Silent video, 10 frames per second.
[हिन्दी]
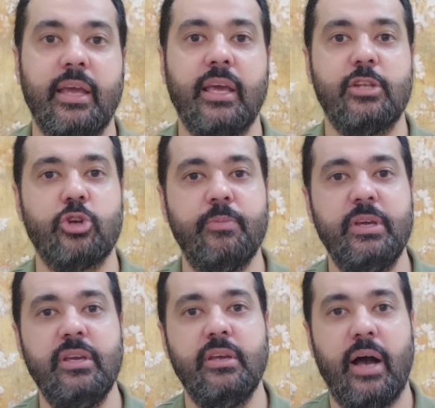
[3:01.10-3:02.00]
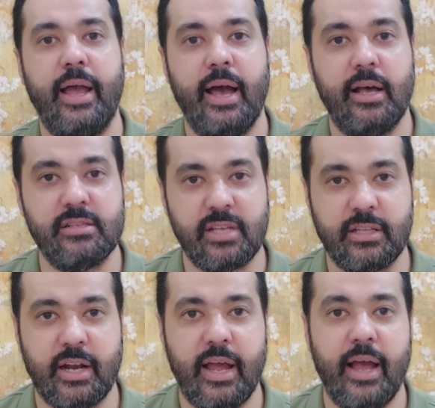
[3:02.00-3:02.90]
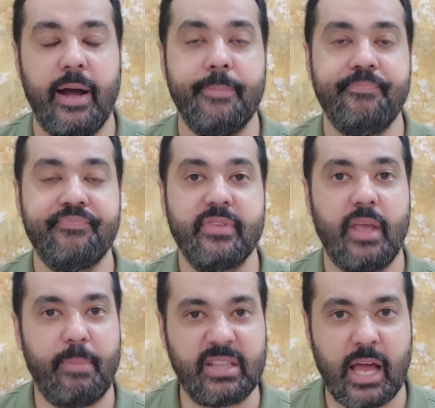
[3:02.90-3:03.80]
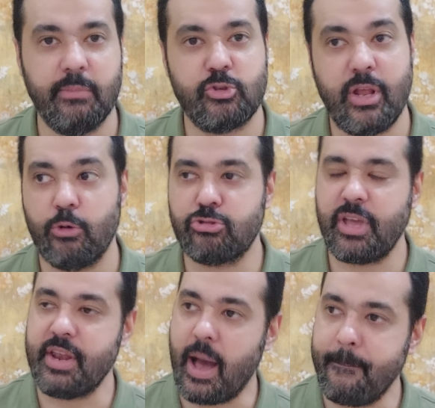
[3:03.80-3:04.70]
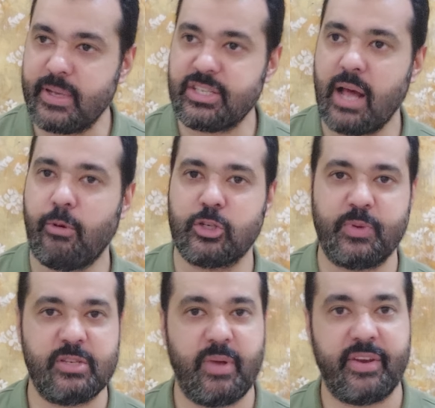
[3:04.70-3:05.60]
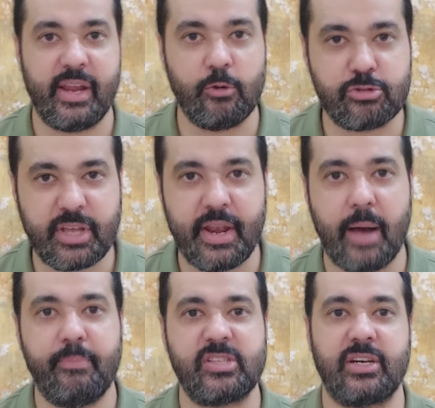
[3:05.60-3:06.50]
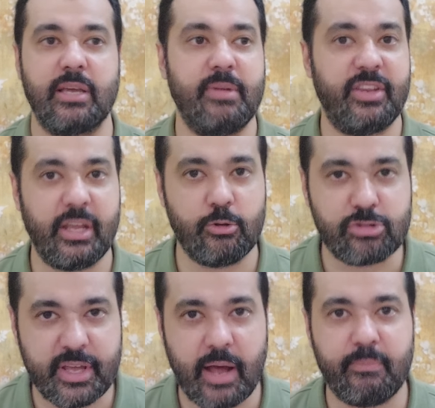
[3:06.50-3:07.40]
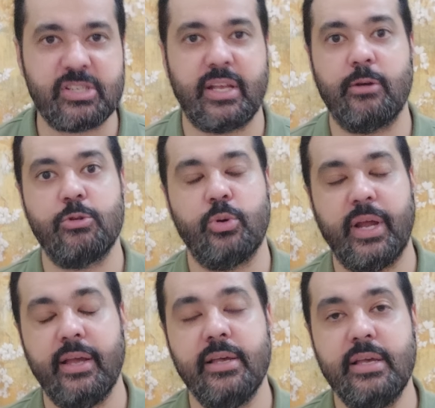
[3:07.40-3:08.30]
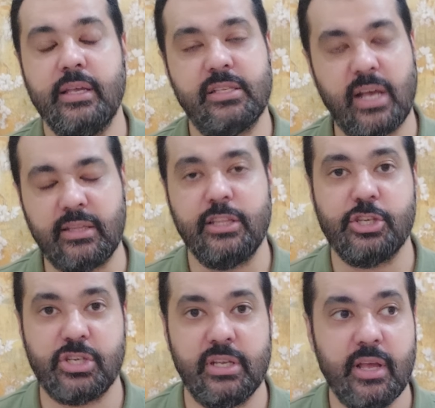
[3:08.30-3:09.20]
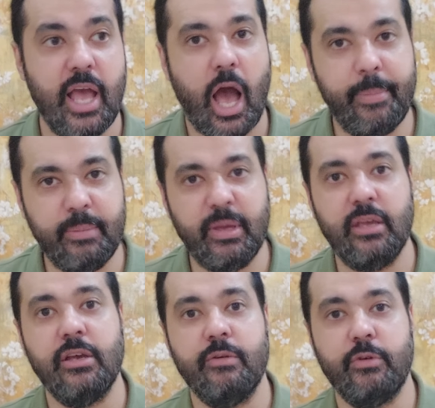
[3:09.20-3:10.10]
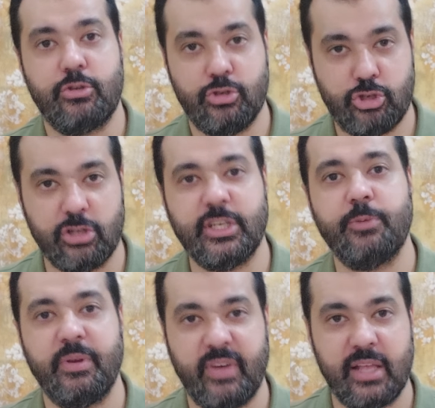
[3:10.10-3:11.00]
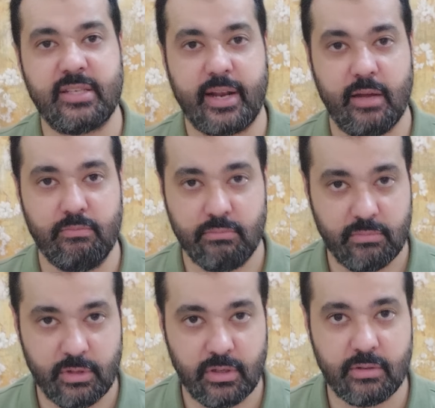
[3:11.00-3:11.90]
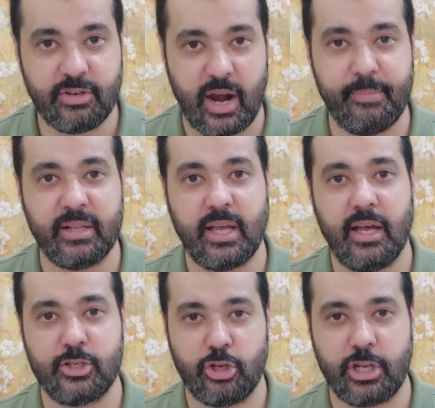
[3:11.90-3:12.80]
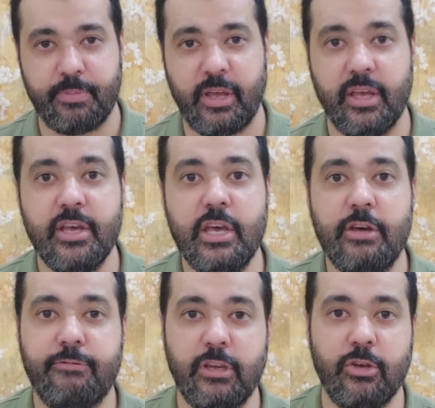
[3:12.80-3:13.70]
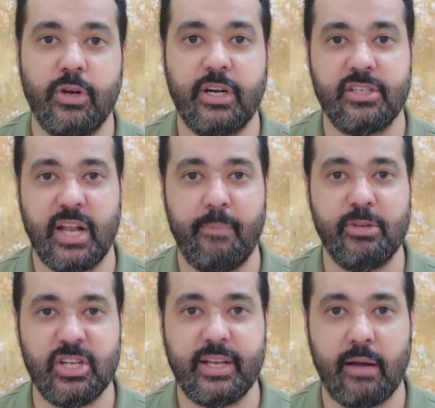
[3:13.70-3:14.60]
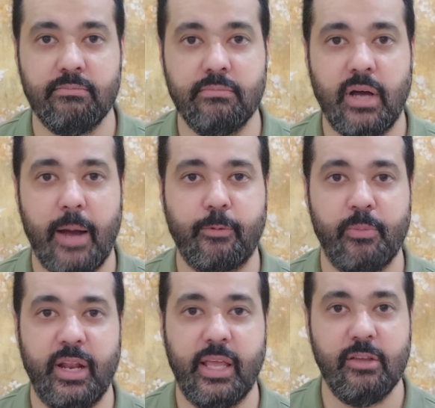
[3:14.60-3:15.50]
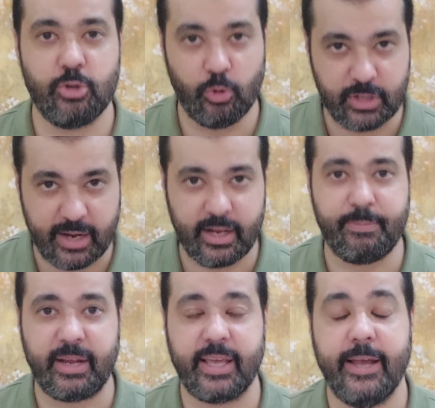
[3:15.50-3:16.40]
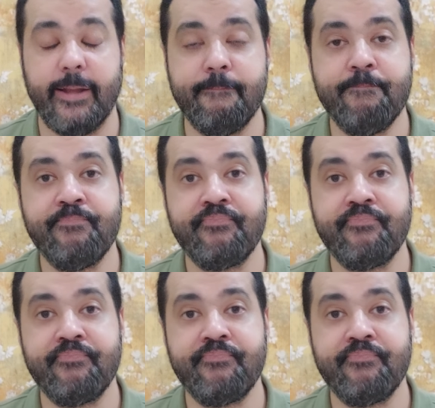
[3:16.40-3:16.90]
कि जो भी आया सदर आया या बरतानिया में सुना है उसके नाम पर जनाब हॉस्पिटल्स बन रहे हैं उसके नाम पर सड़कें बन रही हैं उसके नाम पर सारा कुछ हो रहा है ये ज़ाती तशीर अभी भी वो चौदह रुपये वाला सारा ड्रामा था चौदह रुपये फ़ी यूनिट जनाब बिजली कम आपको मिलेगी जो उल्टा गले पड़ गया है